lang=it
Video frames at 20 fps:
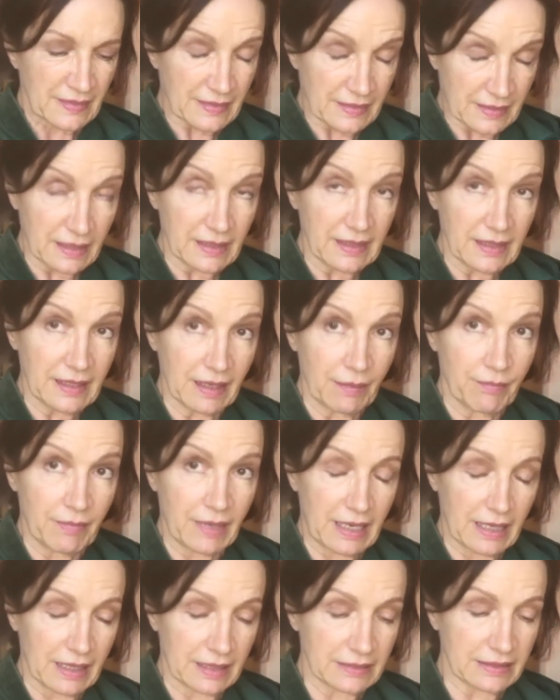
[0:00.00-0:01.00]
della
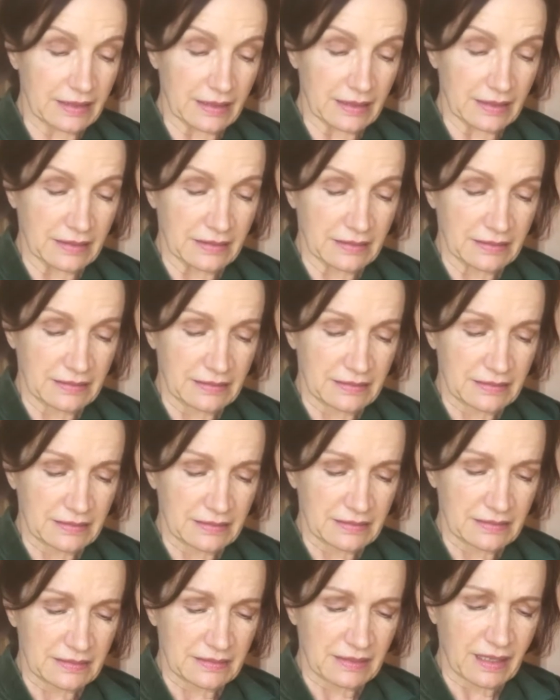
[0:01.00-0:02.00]
madre
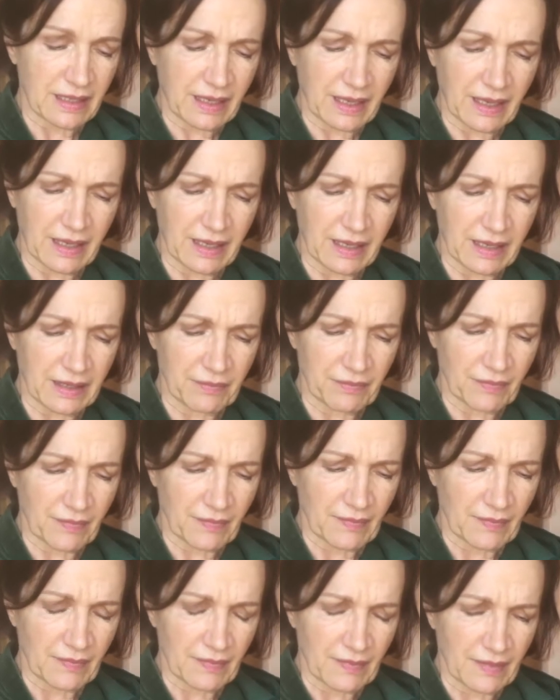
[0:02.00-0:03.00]
che
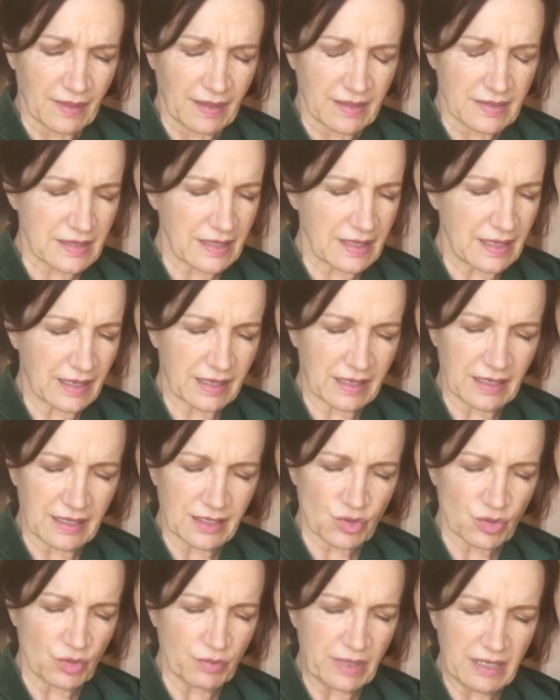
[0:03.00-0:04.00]
se anche
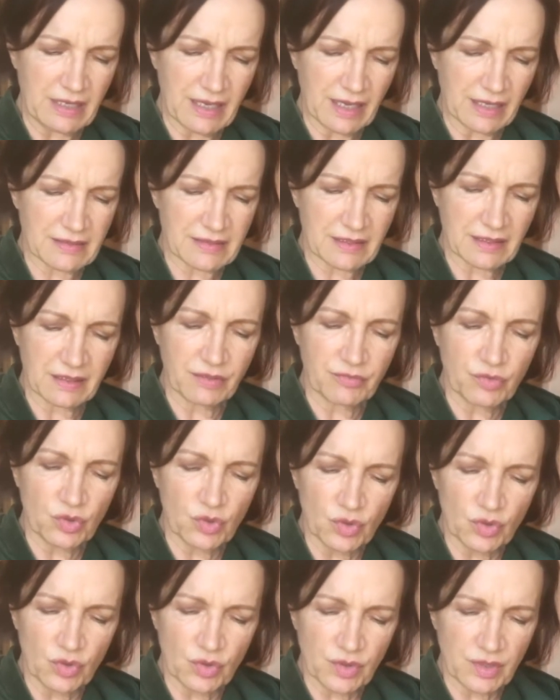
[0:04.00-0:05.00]
la somiglianza dei
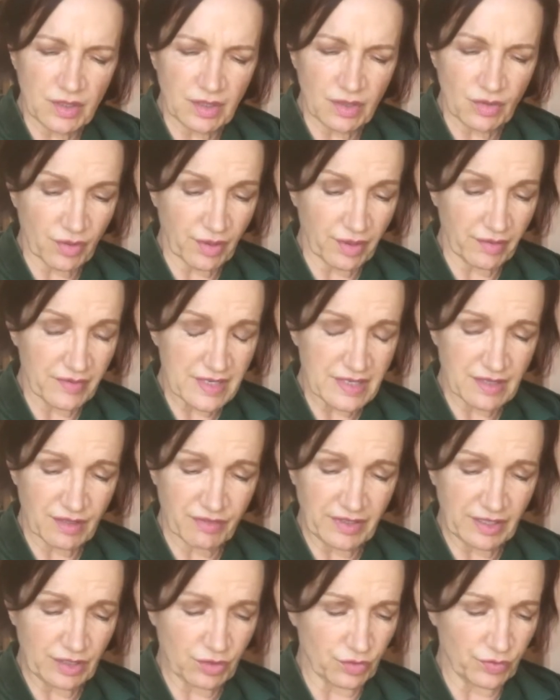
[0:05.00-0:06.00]
volti non
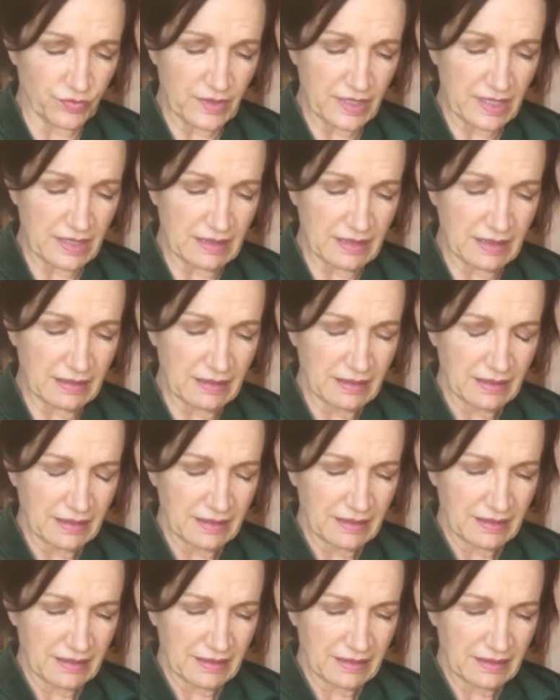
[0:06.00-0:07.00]
avesse fatto fede,
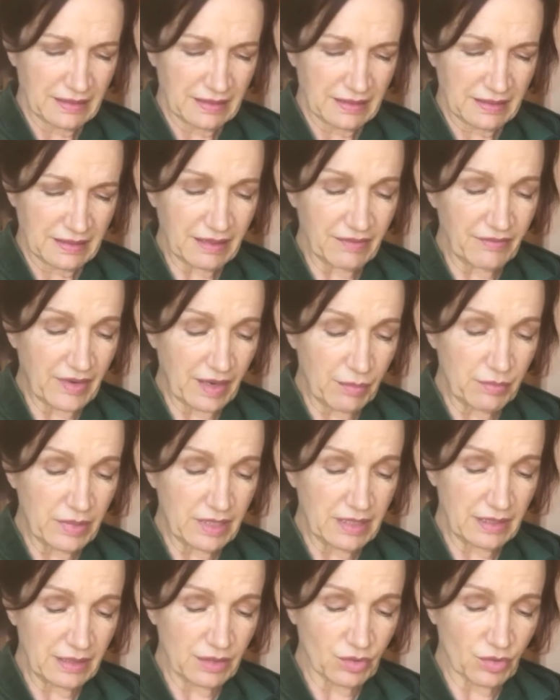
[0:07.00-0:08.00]

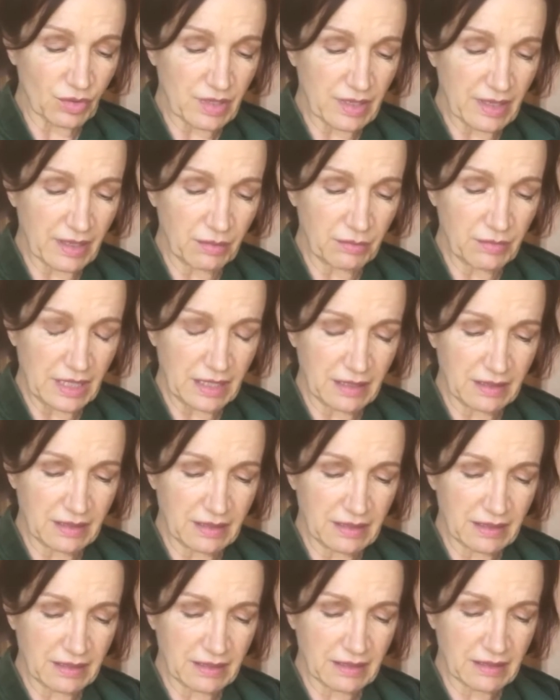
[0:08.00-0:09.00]
l'avrebbe detto
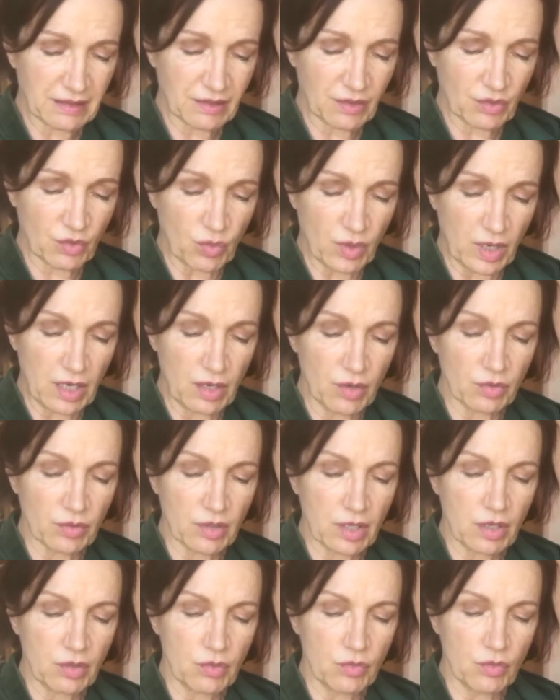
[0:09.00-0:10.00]
chiaramente quello
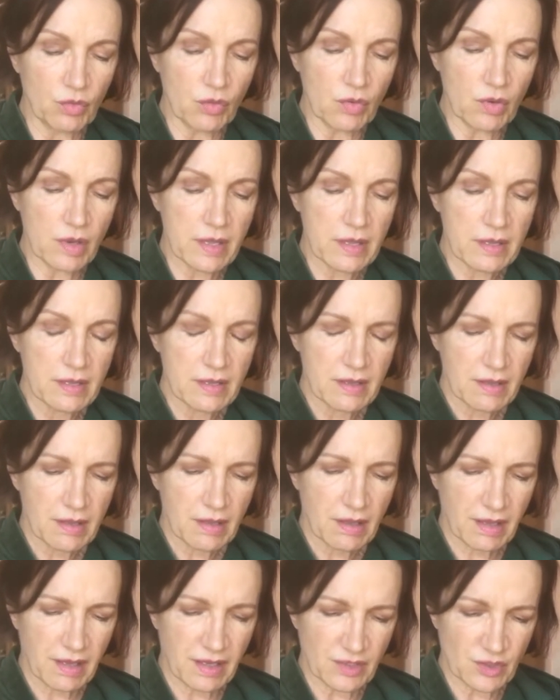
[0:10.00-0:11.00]
dei due
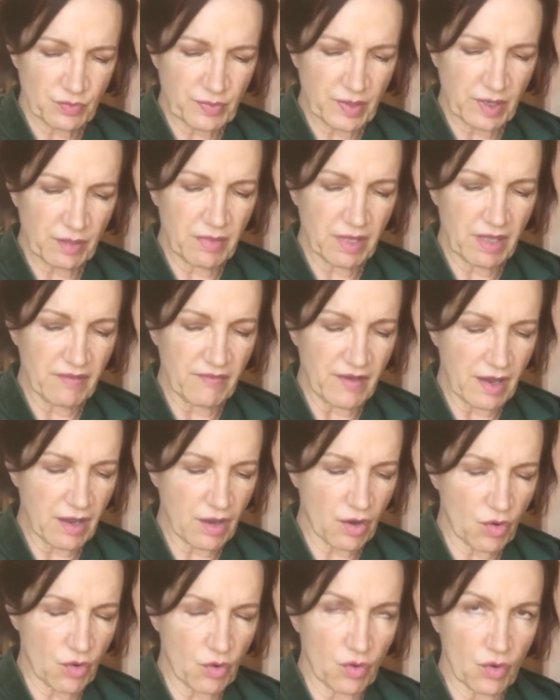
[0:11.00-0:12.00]
che esprimeva
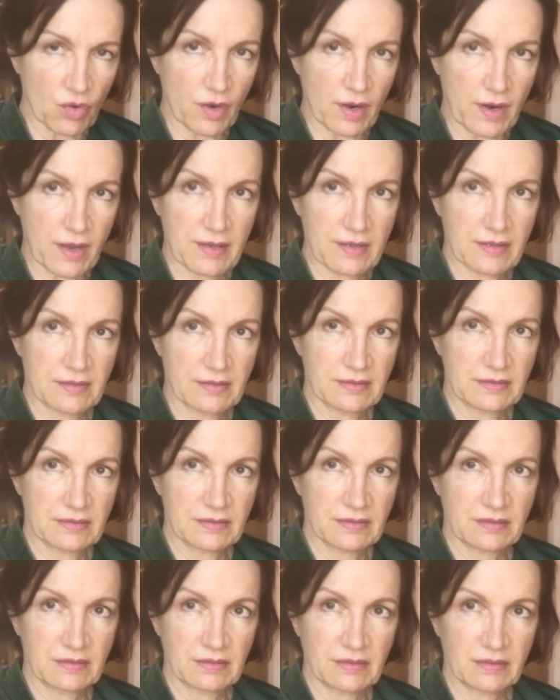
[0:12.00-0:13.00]
ancora
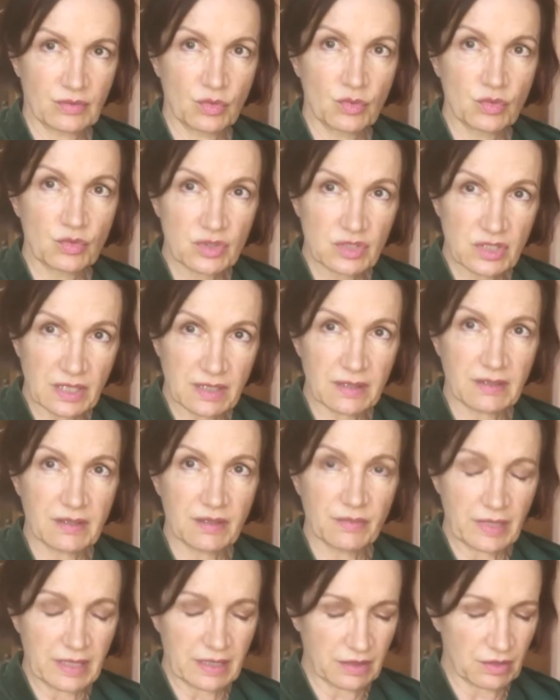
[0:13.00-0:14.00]
un
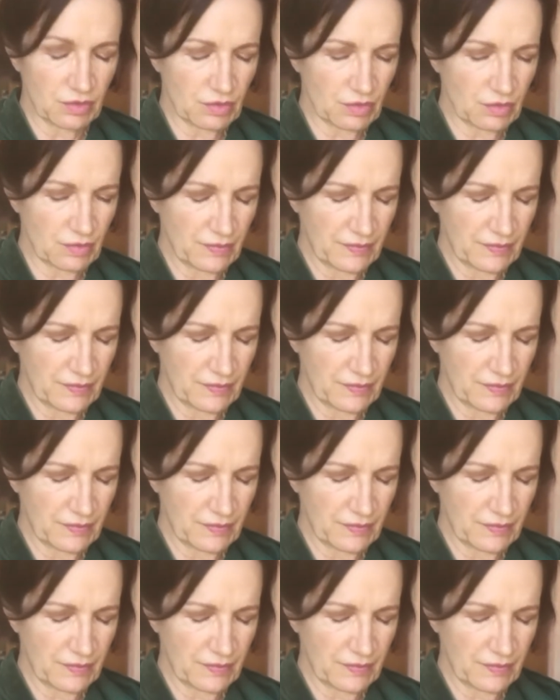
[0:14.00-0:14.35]
sentimento.